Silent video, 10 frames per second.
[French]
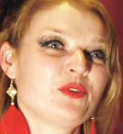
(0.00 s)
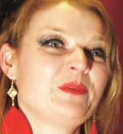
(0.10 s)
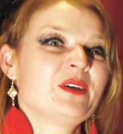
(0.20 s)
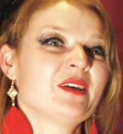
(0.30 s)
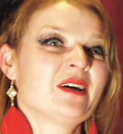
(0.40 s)
deux
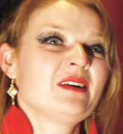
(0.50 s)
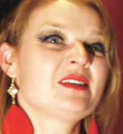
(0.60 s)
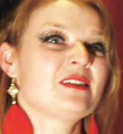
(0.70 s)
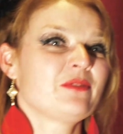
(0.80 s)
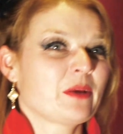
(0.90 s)
biennales,
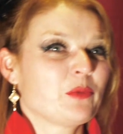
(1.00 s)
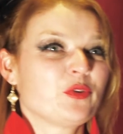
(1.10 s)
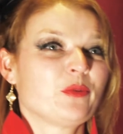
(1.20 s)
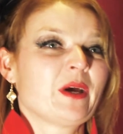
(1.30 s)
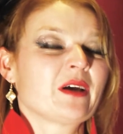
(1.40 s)
c'est vraiment
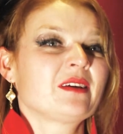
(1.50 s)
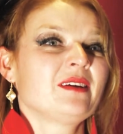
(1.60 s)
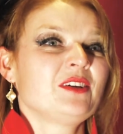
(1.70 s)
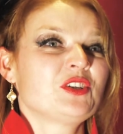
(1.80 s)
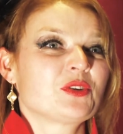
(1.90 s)

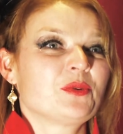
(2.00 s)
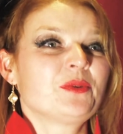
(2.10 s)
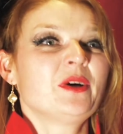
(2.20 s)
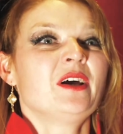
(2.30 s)
d'embarquer les gens